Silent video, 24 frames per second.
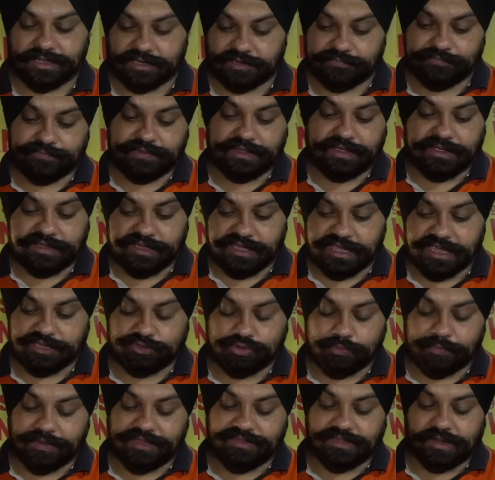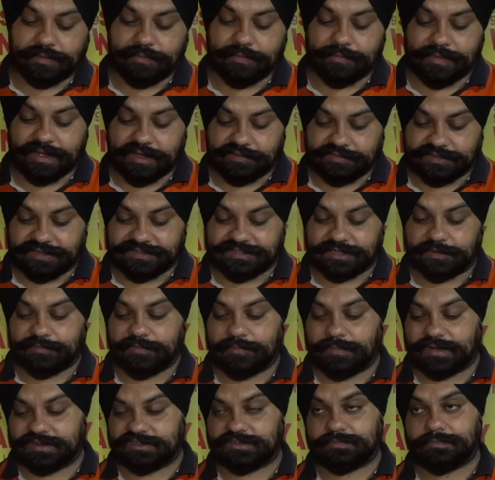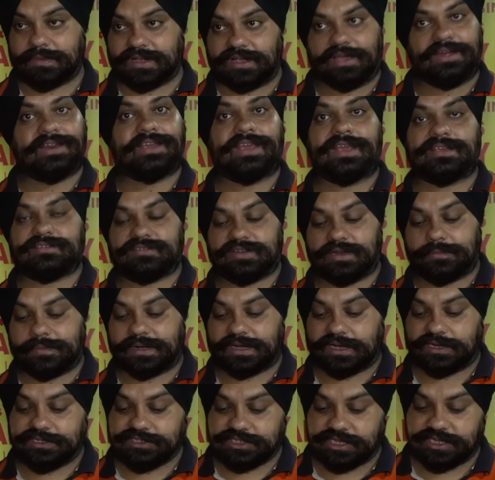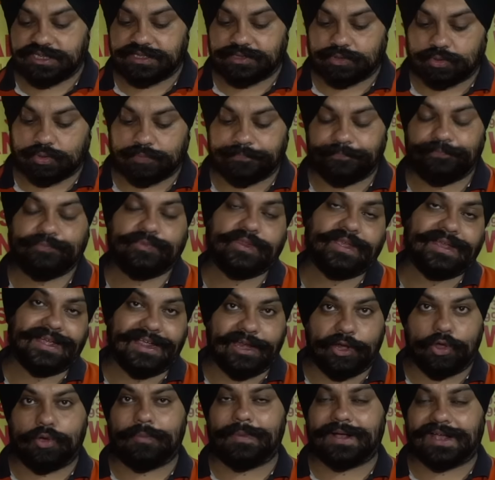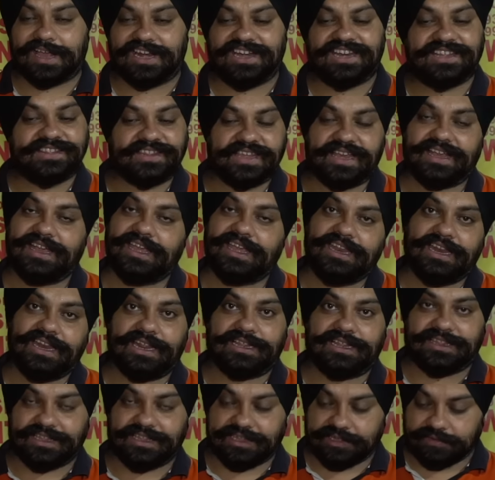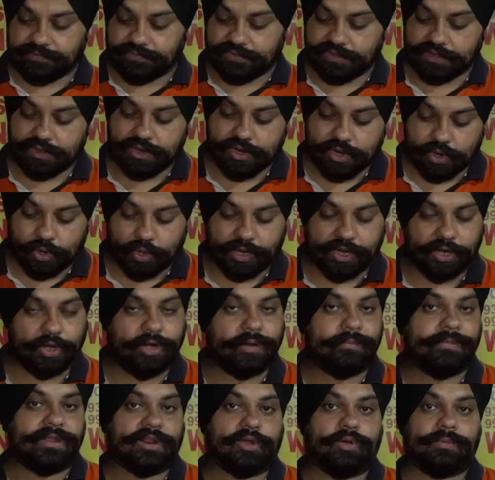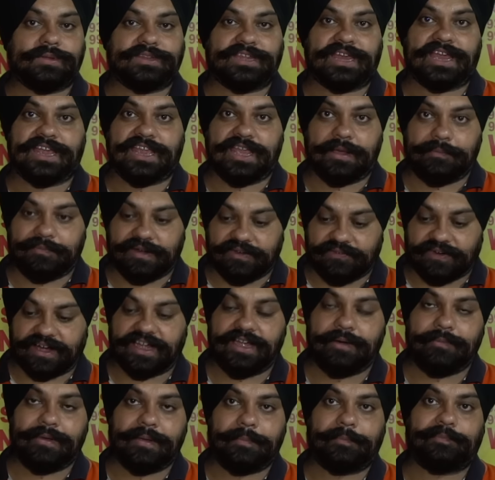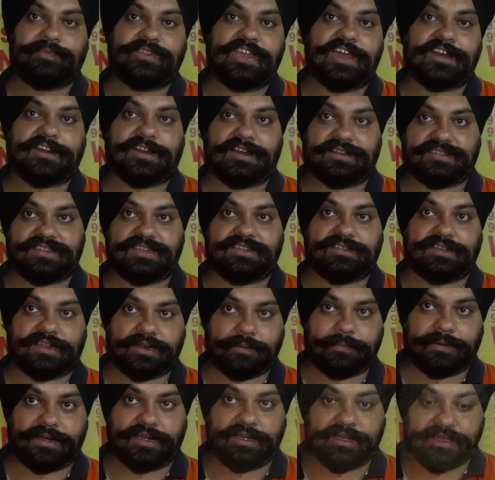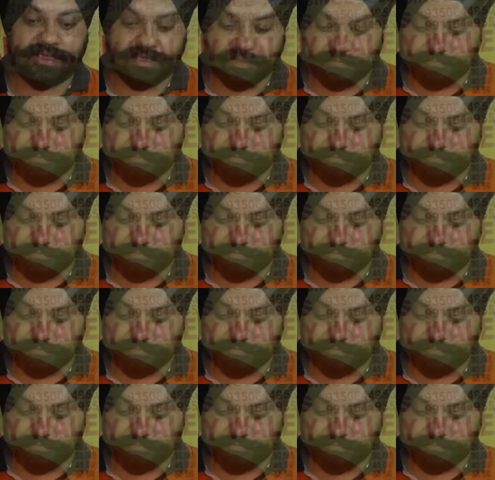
है एक सौ बीस रुपये में दस रुपये मक्खन के एक्स्ट्रा मक्खन चाहिए तो कई लोग मक्खन लेते हैं कई नहीं लेते और इन्होंने मेरे को बताया कि हम रिफाइंड में तैयार करते हैं सारे परांठे